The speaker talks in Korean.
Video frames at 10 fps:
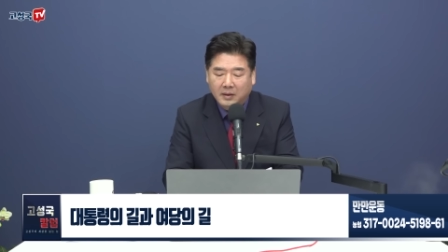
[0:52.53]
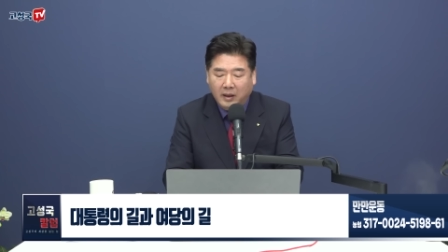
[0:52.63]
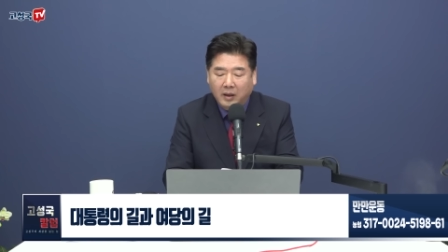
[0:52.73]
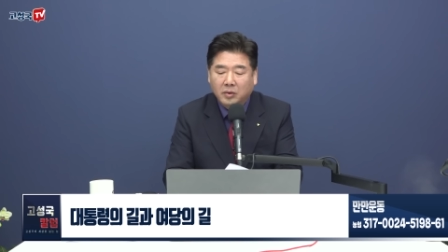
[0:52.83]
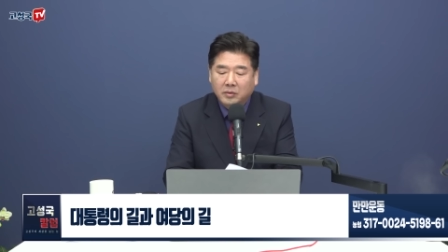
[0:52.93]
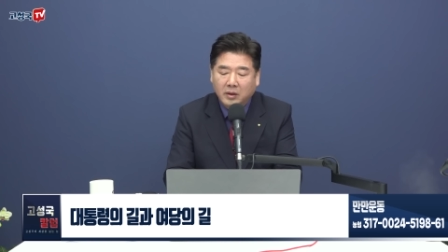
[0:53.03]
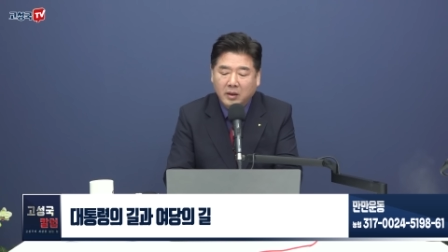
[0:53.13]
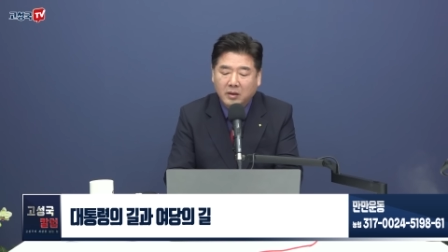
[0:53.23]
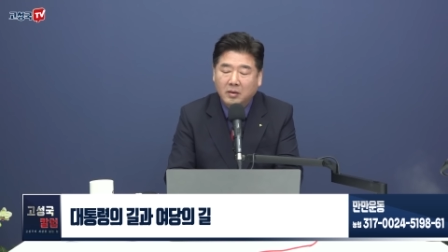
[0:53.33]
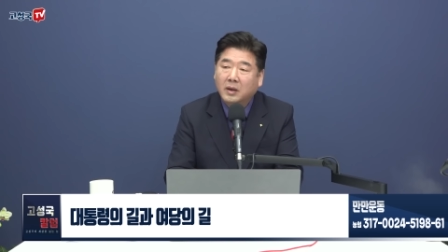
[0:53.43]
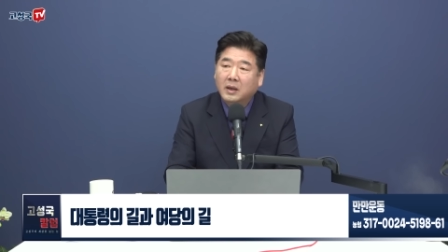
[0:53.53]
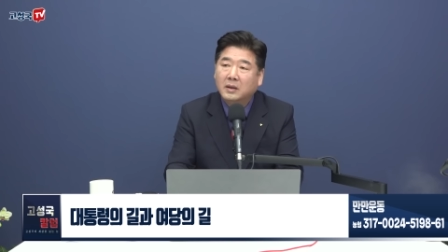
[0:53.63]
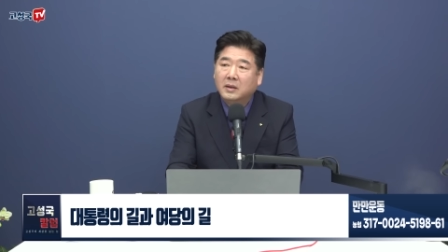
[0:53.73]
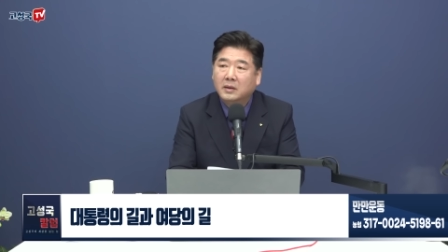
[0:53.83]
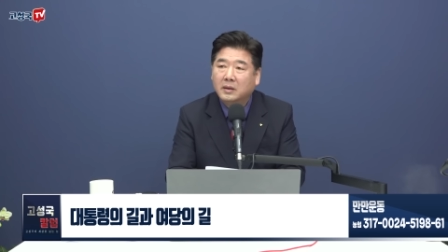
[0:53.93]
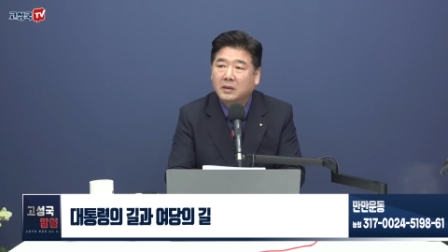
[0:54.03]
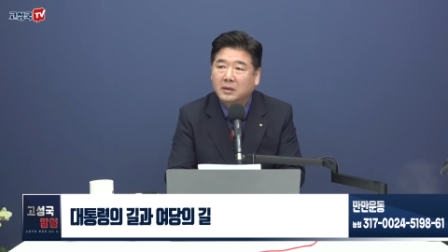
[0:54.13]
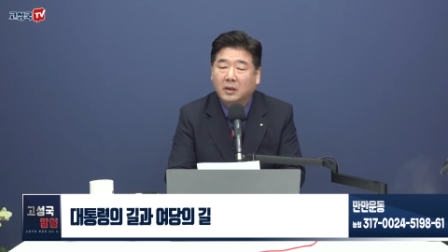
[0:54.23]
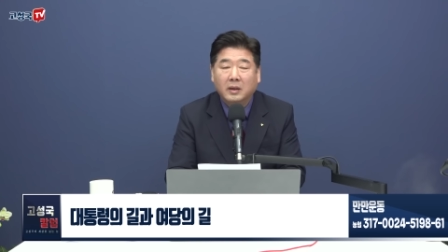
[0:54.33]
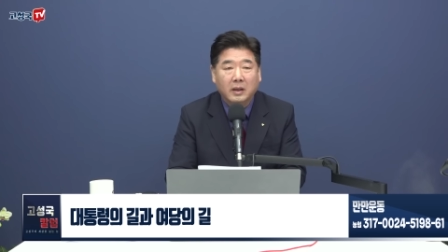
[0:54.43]
대통령의 길과
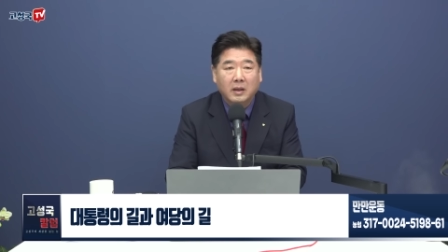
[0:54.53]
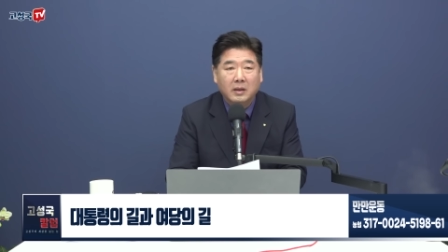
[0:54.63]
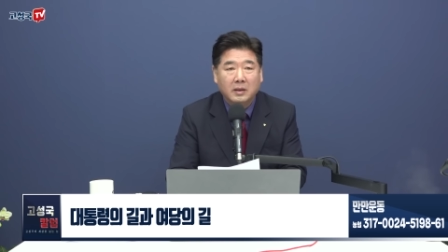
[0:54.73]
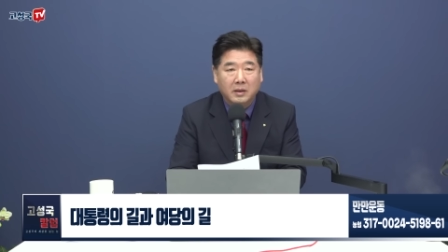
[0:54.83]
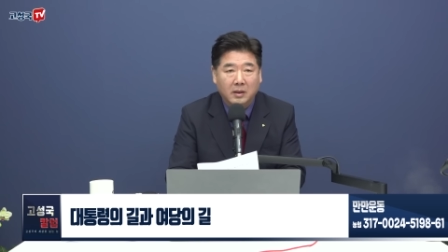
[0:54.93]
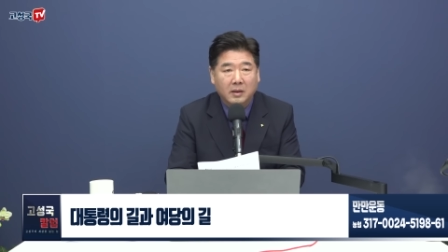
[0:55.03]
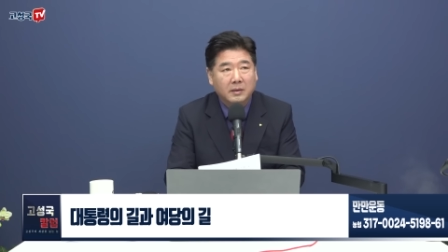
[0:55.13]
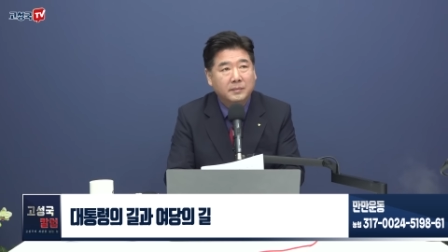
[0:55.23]
여당의 길.